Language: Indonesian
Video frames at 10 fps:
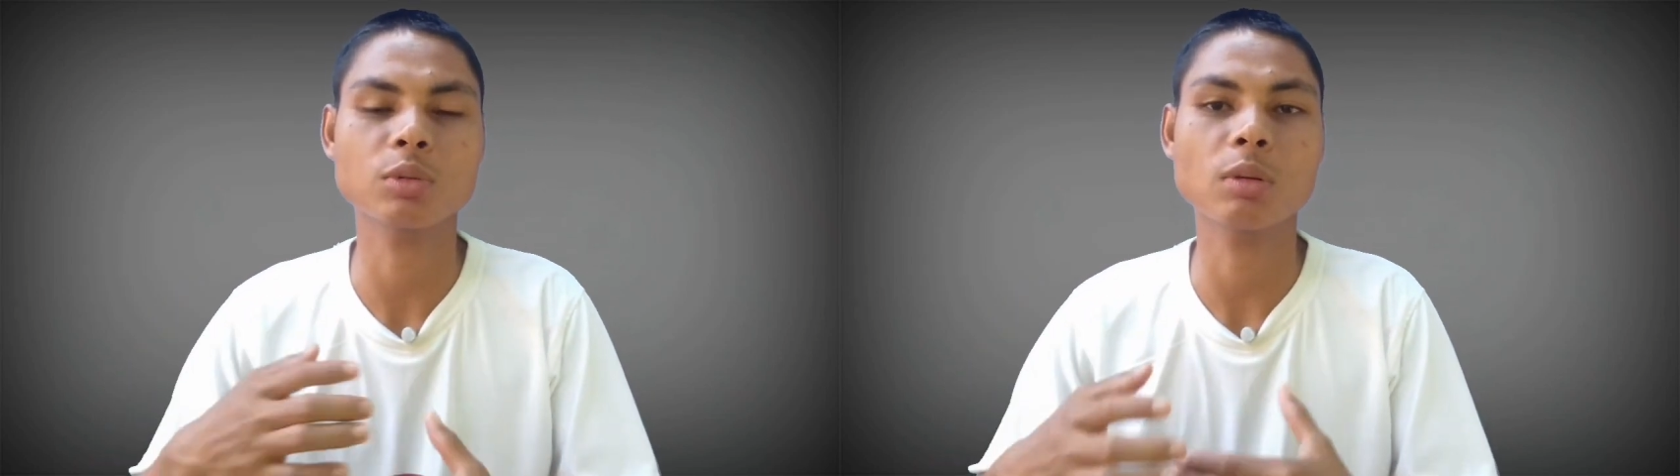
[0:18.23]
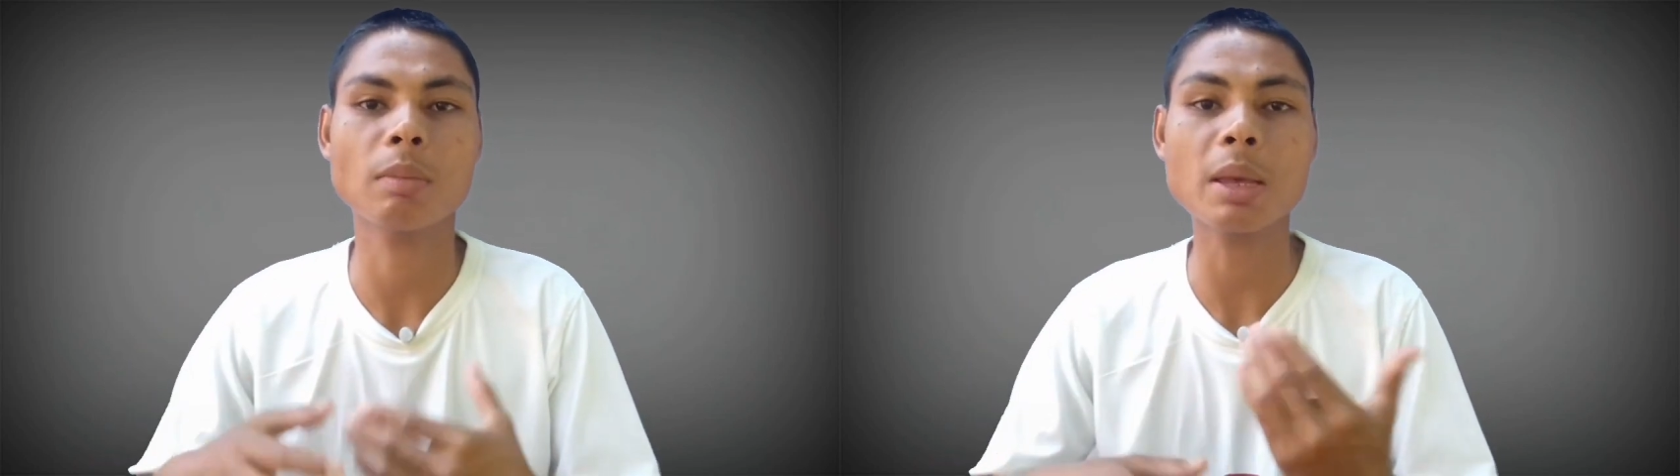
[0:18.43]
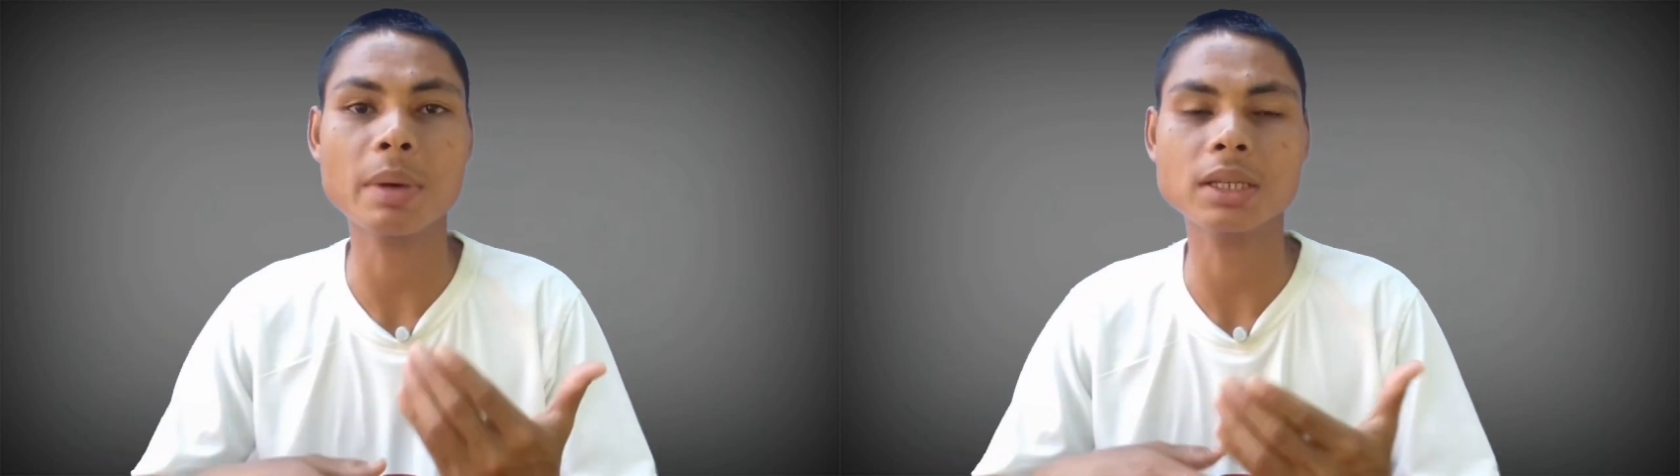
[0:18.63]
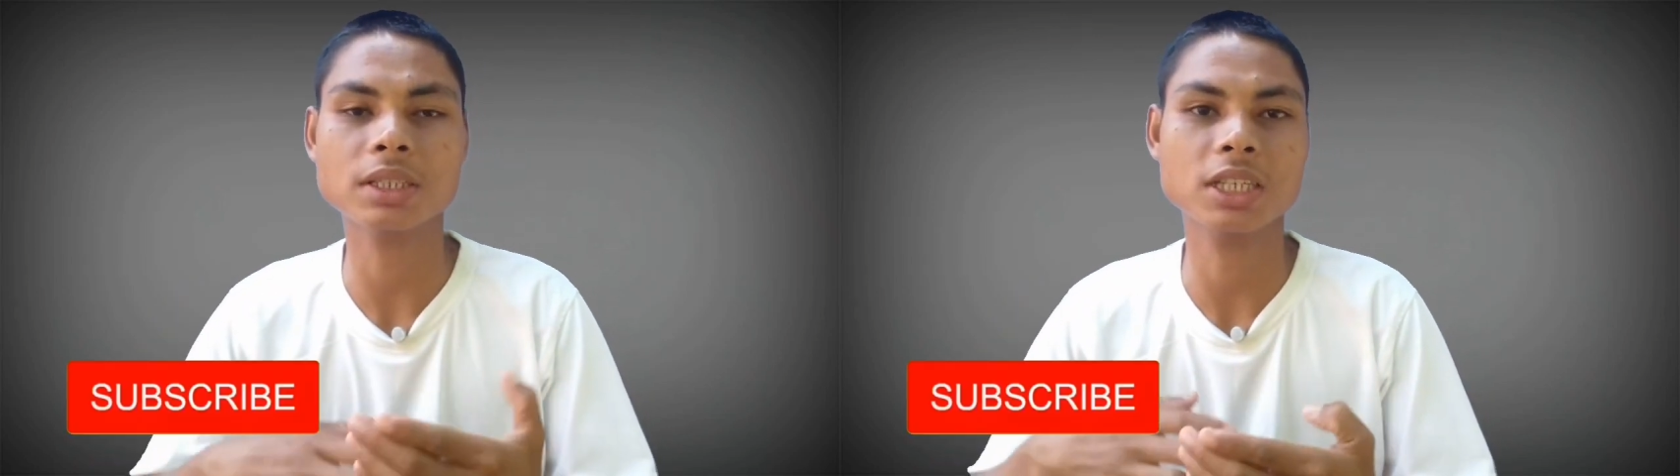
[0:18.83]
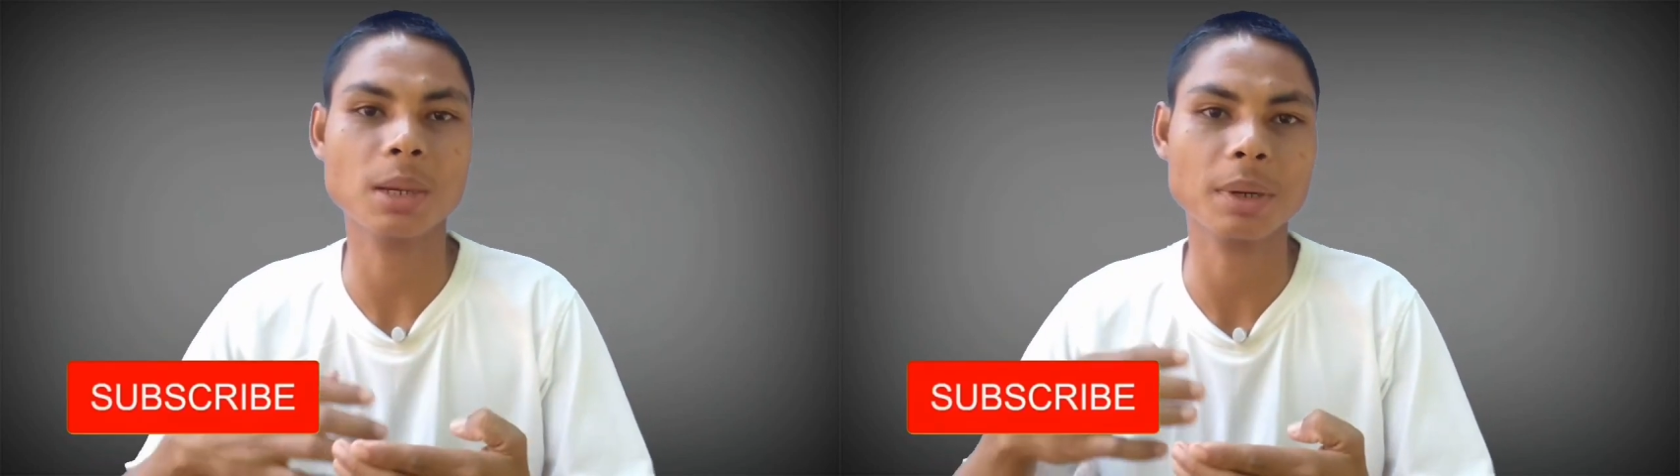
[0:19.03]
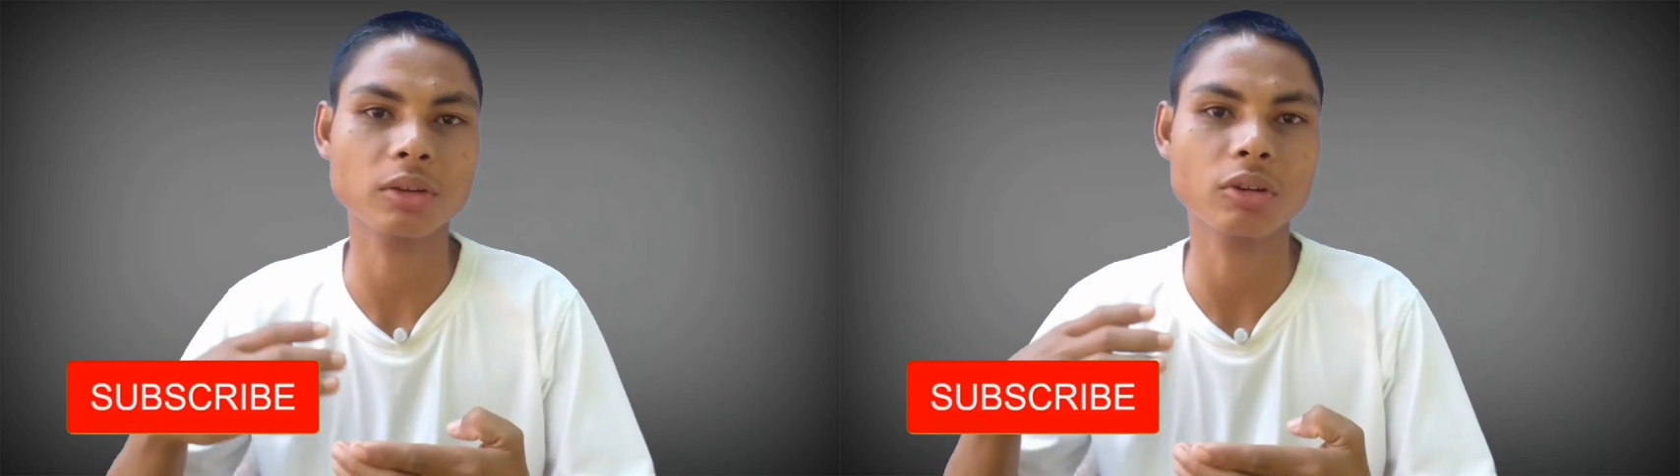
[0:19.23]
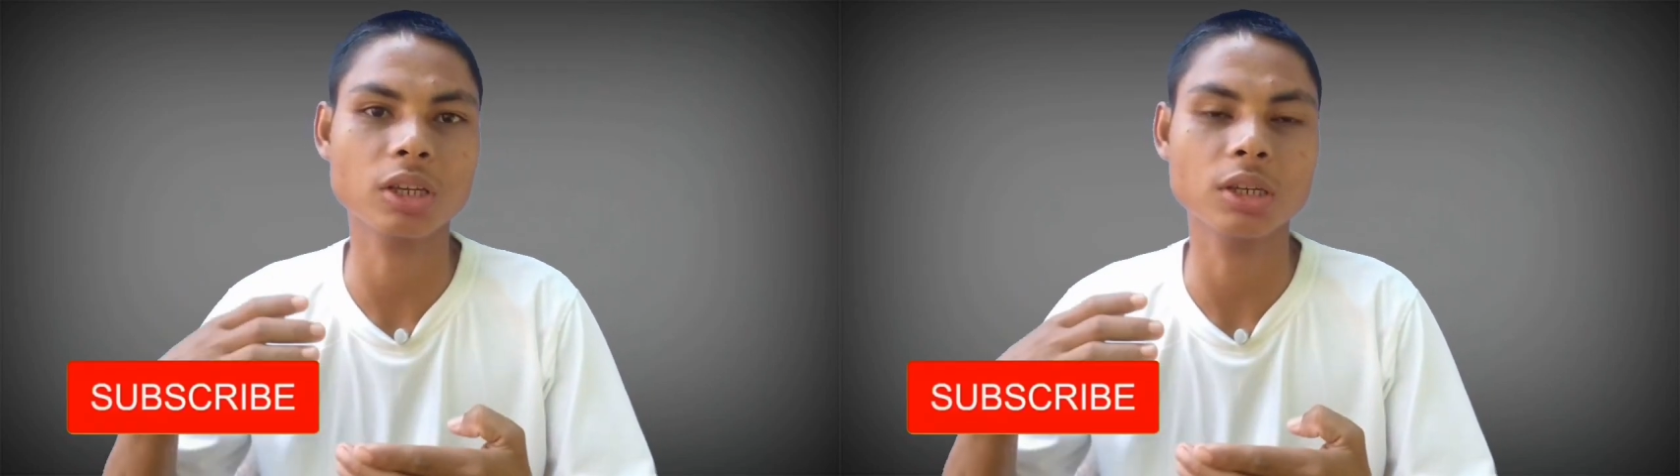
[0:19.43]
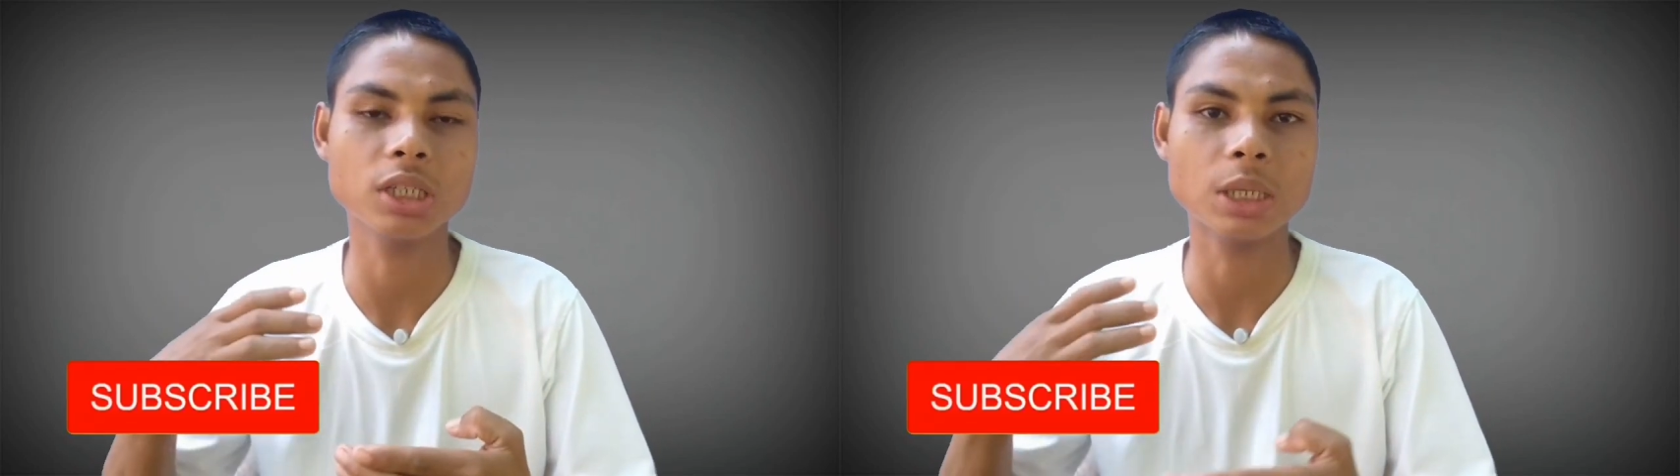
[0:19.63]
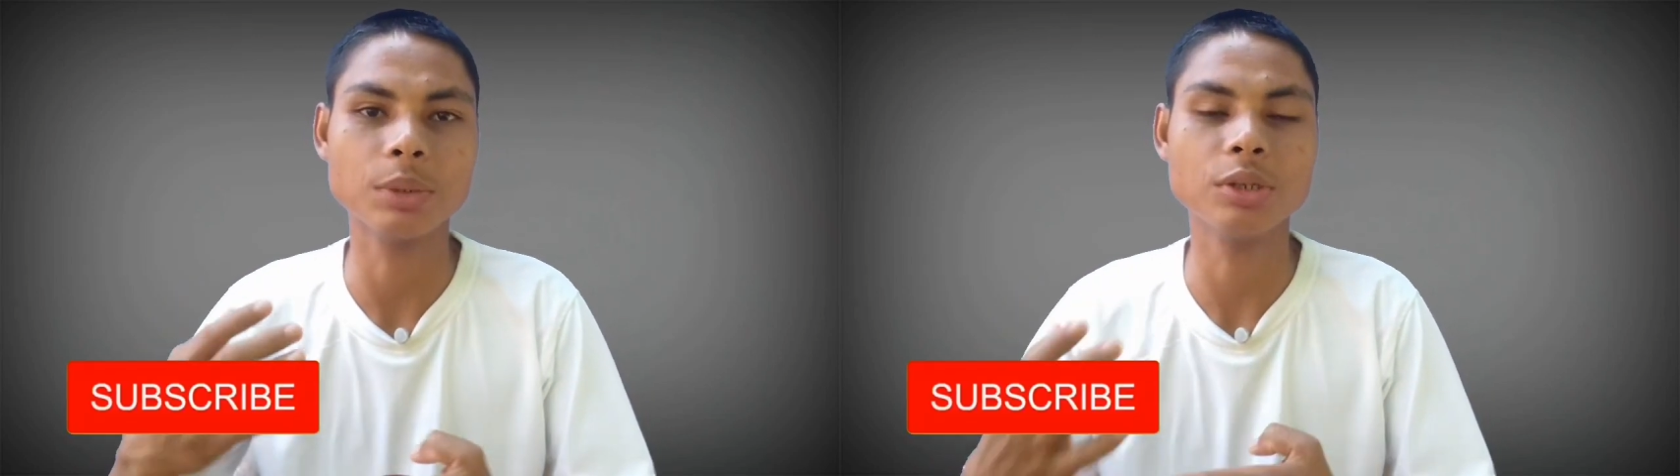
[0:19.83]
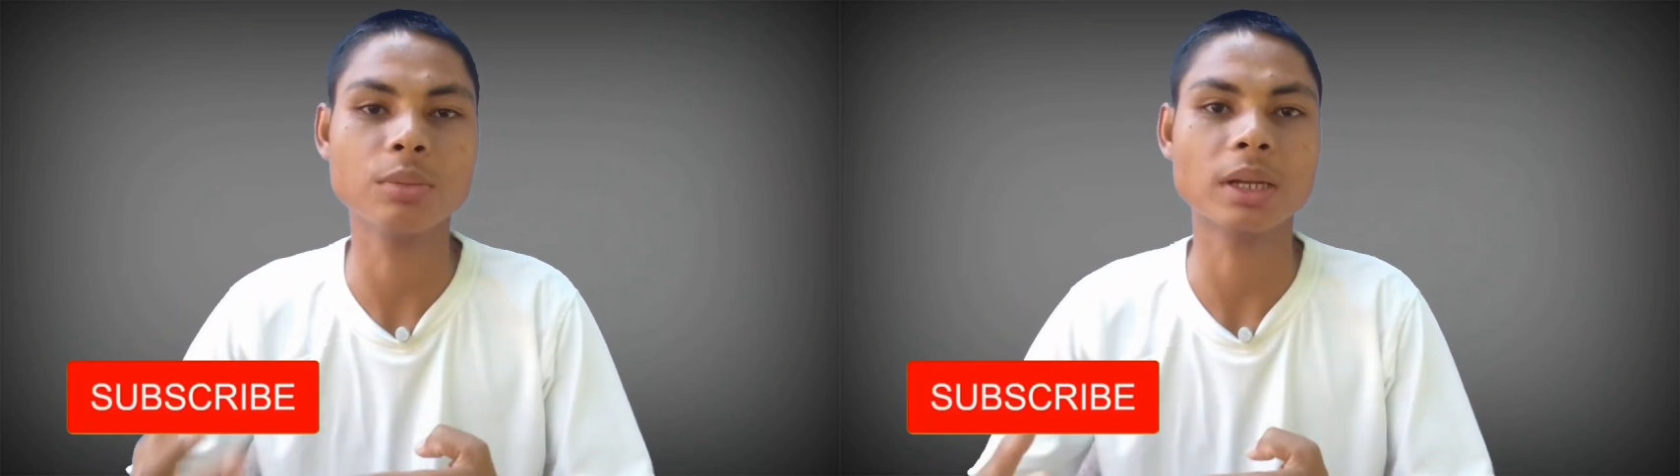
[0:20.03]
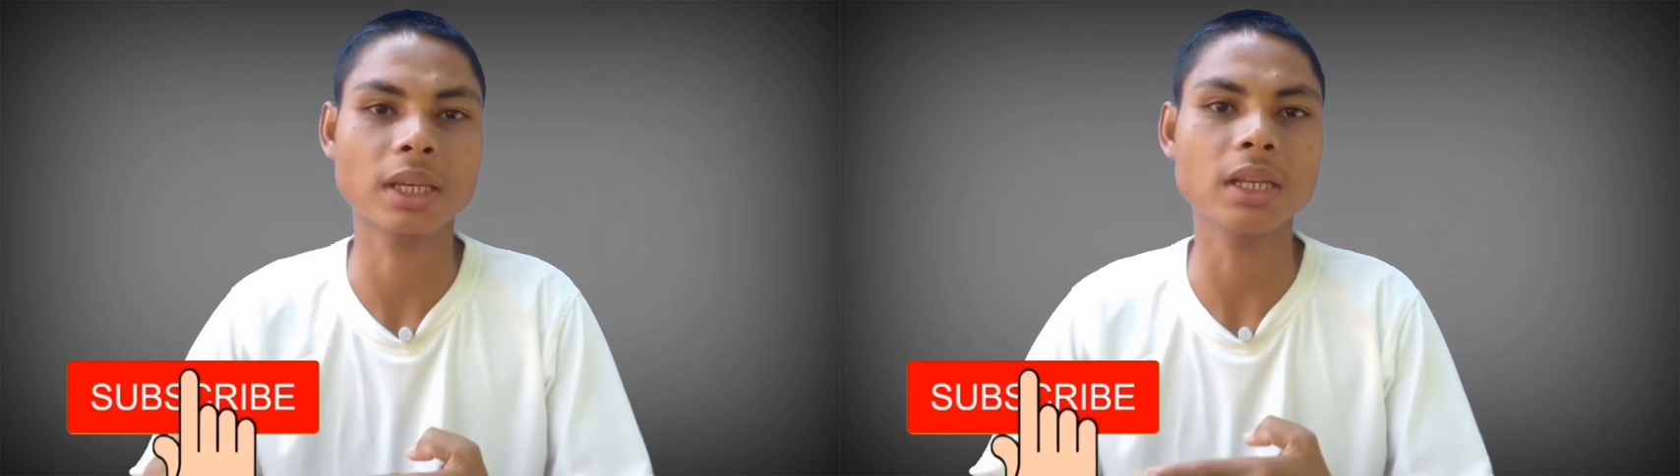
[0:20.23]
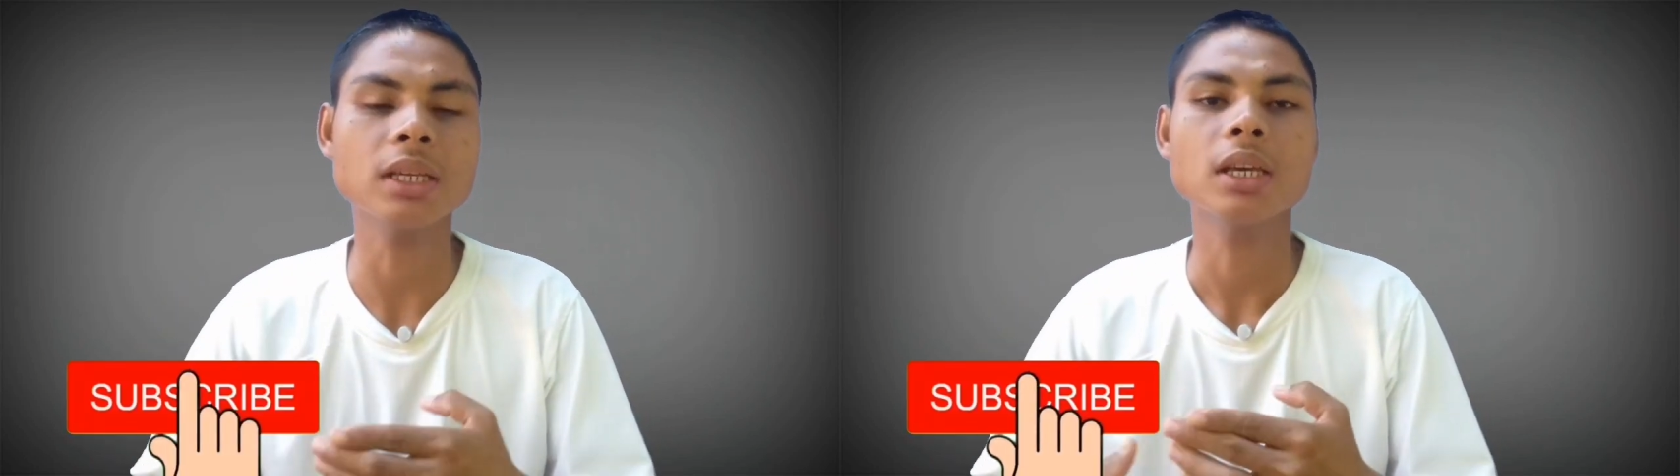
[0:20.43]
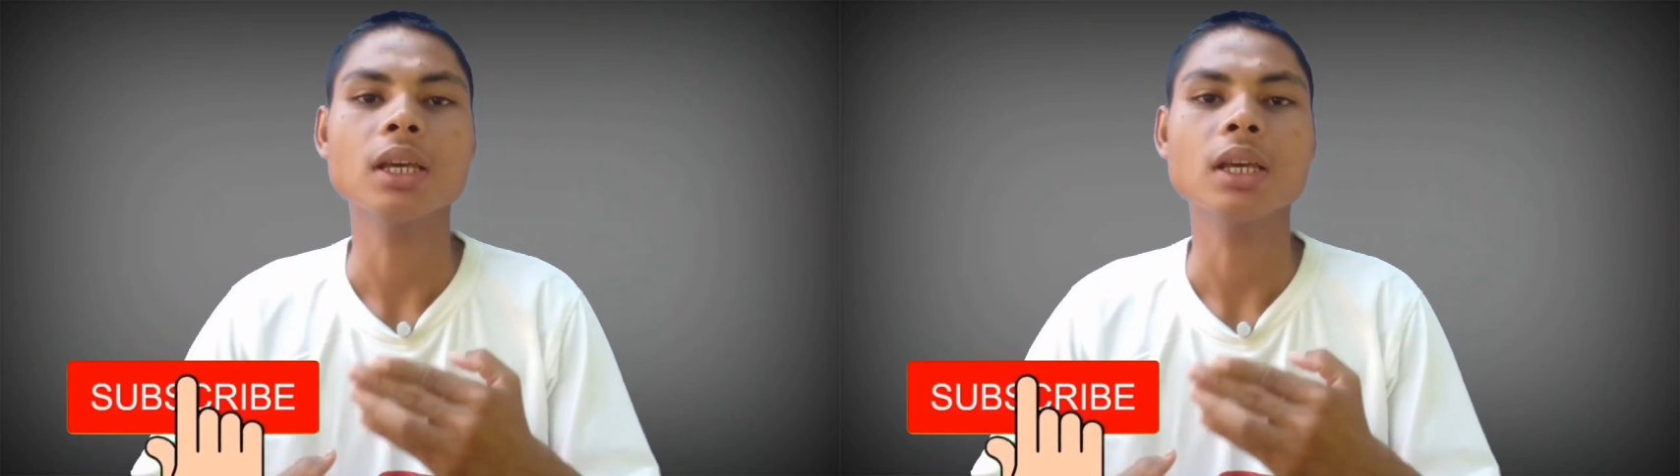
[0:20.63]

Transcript: oh my mai kita kidapani kore ye video man